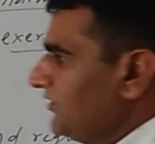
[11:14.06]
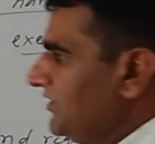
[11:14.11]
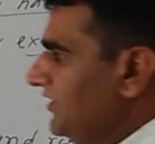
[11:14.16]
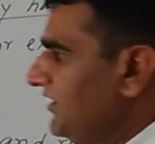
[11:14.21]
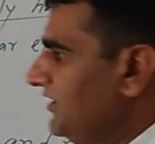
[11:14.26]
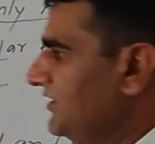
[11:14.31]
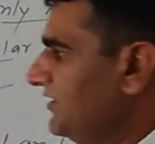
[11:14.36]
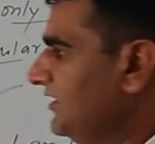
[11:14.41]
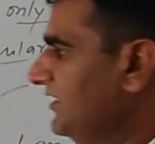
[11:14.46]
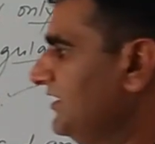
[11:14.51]

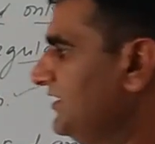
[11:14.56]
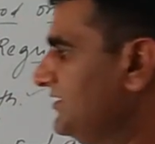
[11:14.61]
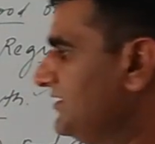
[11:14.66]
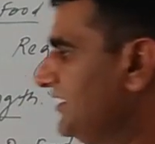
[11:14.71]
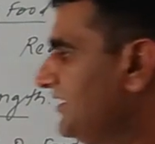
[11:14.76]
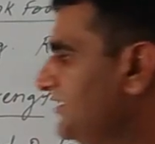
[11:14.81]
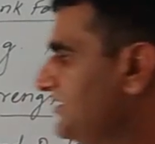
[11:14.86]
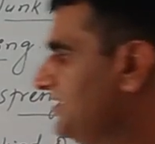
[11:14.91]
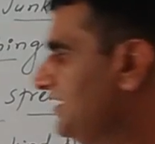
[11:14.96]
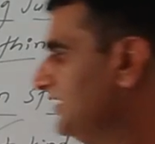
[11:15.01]
थिंग
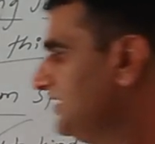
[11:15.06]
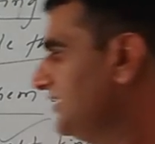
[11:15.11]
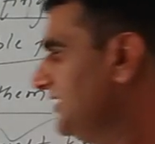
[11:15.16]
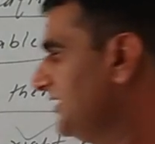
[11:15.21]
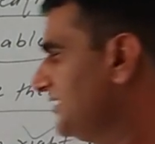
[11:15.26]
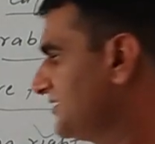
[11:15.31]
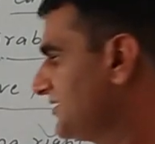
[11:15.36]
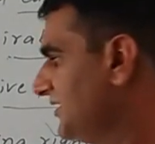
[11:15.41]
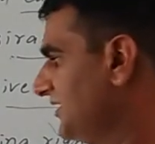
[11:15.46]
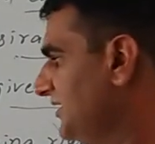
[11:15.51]
इसेंशियल
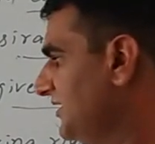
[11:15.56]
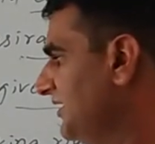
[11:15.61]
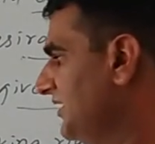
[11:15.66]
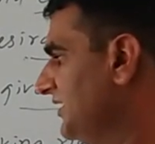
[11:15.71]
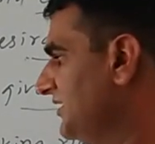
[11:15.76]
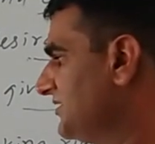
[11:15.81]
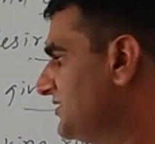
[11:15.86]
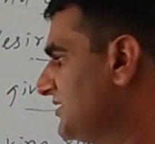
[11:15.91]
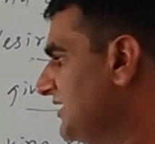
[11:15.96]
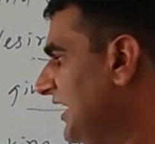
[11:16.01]
थिंग्स
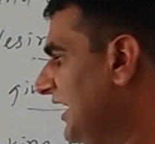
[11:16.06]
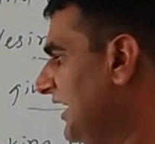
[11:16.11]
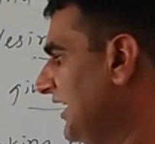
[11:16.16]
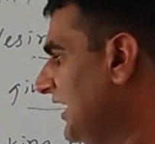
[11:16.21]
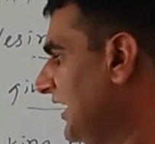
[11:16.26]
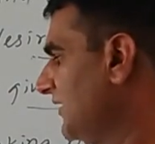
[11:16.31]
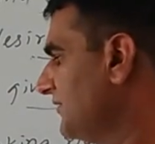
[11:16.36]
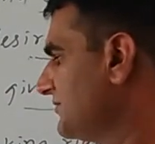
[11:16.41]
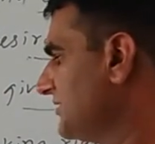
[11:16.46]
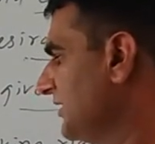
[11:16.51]
ये चार
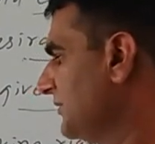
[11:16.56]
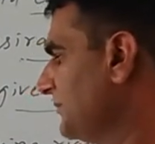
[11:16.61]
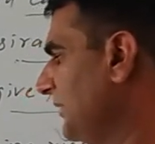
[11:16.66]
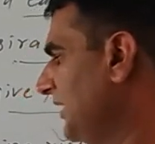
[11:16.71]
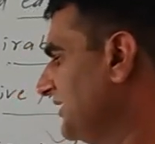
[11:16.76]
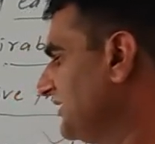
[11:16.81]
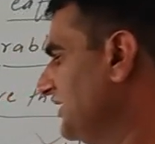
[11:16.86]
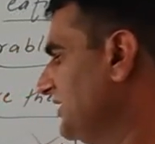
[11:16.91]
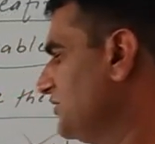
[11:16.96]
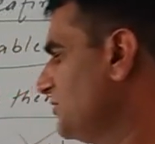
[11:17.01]
आवश्यक
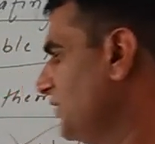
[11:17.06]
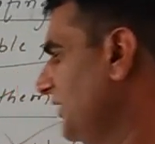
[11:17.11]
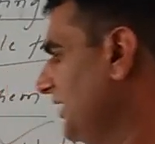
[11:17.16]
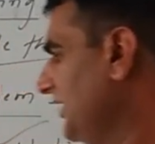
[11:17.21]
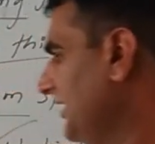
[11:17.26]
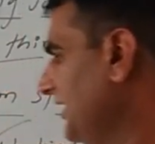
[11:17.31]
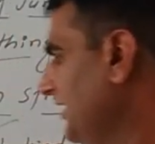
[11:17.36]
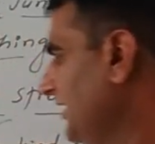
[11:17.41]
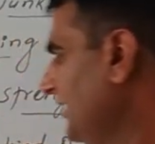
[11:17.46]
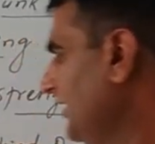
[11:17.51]
बातें जो
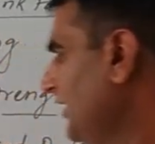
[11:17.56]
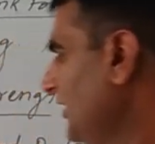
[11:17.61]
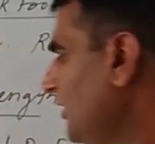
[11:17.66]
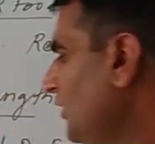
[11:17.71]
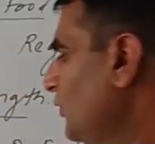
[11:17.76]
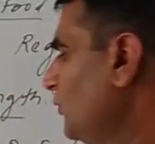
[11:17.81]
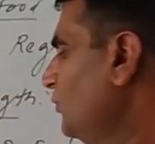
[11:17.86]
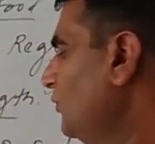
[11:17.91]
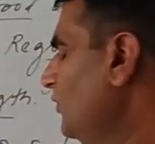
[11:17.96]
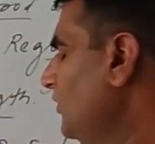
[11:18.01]
हैं
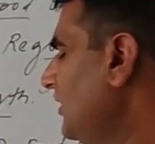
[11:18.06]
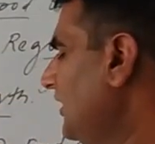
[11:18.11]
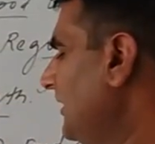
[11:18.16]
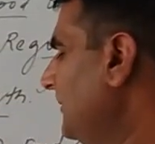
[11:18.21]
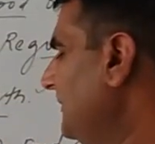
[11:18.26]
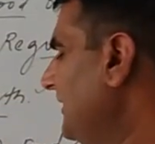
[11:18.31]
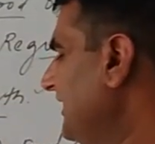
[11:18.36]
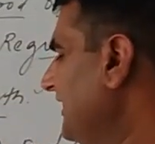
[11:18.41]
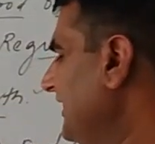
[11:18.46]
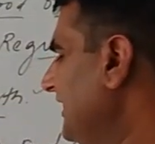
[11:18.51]
वो
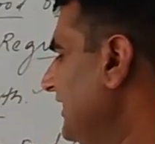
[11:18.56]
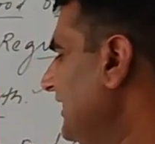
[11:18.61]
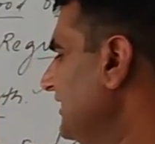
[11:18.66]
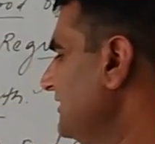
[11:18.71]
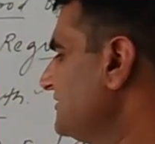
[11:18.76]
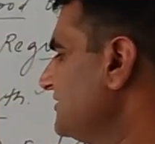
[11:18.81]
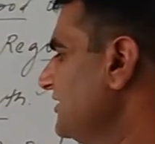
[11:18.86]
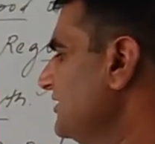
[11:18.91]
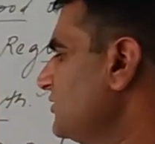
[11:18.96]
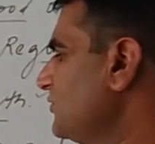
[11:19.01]
हमारे
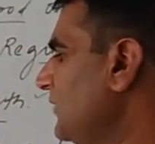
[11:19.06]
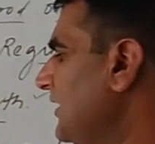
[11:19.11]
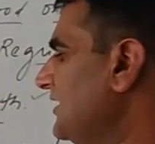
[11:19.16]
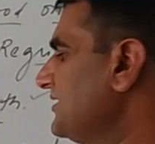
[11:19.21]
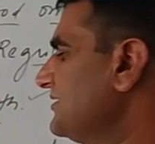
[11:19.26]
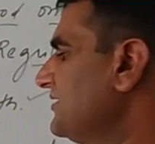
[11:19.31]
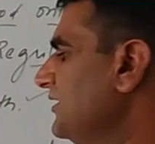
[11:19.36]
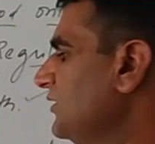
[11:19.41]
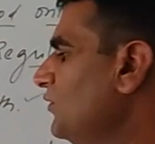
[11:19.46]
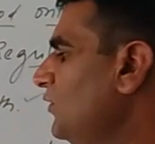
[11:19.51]
अच्छे
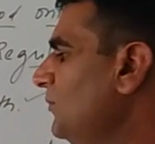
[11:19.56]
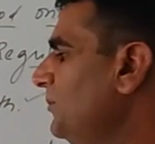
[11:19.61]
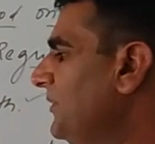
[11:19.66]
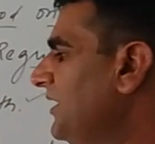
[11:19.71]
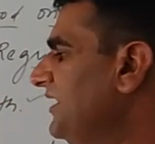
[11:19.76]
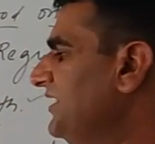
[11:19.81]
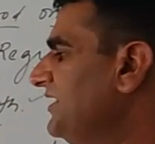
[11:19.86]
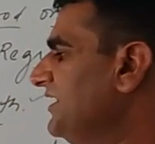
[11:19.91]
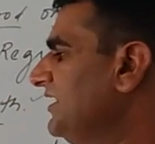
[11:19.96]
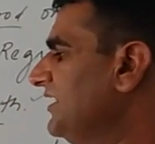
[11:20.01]
स्वास्थ्य को
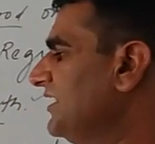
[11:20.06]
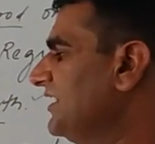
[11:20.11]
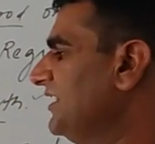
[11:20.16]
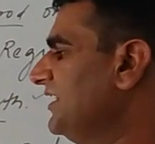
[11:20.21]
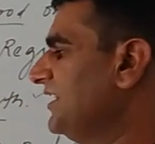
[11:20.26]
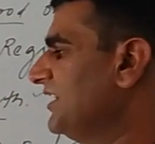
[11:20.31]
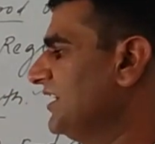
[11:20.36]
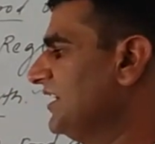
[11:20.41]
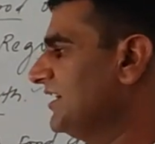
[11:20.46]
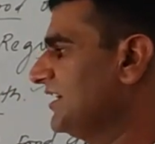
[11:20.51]
मेंटेन
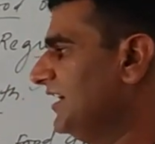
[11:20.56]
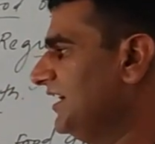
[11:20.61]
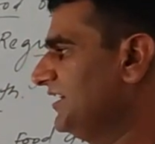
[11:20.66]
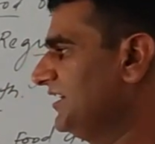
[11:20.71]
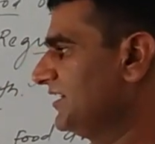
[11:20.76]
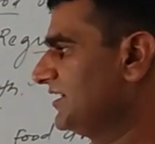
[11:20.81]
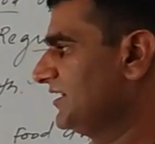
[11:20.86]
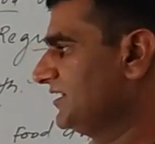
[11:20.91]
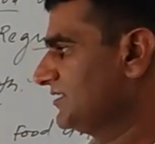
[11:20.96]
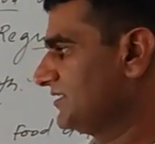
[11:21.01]
करने का
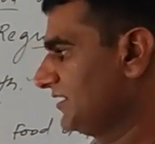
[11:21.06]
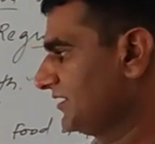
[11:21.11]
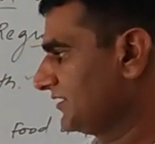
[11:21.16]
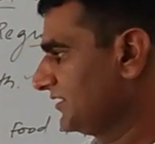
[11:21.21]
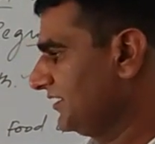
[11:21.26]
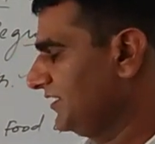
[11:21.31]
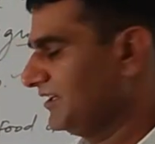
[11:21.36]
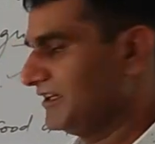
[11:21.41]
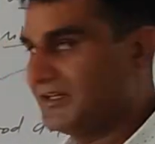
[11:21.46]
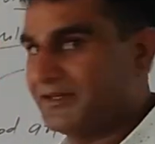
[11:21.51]
कार्य कर
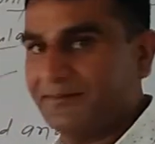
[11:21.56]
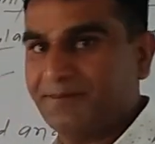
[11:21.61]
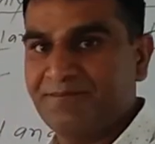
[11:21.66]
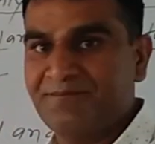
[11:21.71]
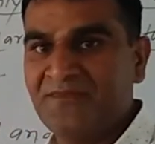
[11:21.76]
सकती हैं